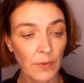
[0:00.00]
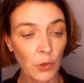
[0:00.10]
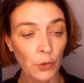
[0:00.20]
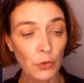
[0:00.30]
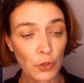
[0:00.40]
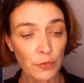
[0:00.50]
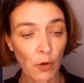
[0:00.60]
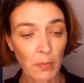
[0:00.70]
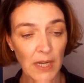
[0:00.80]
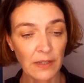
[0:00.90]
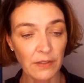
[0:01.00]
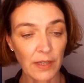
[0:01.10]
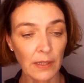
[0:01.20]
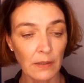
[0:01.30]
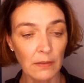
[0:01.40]

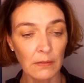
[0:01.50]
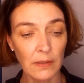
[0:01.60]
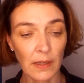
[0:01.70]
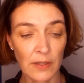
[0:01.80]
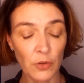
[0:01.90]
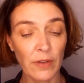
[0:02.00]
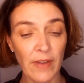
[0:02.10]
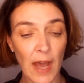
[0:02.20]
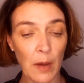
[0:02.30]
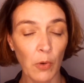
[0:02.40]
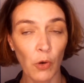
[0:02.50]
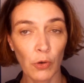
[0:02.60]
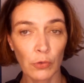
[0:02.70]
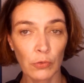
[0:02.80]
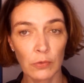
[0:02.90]
Gründungsformalitäten, also
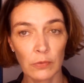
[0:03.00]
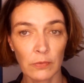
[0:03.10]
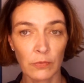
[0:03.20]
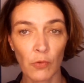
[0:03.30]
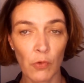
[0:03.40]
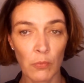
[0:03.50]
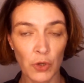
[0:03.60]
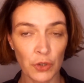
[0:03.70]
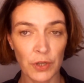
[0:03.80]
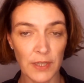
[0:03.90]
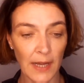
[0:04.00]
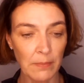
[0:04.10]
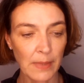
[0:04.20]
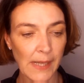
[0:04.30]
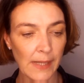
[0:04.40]
Gewerbeordnung, wo musst du dich
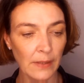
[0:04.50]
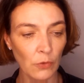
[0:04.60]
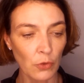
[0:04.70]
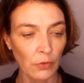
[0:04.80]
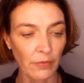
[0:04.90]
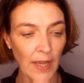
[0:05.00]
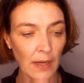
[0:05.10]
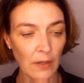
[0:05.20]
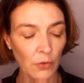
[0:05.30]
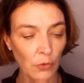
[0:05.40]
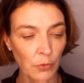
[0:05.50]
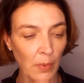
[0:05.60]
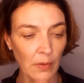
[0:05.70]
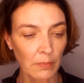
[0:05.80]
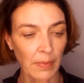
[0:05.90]
anmelden und wer, über,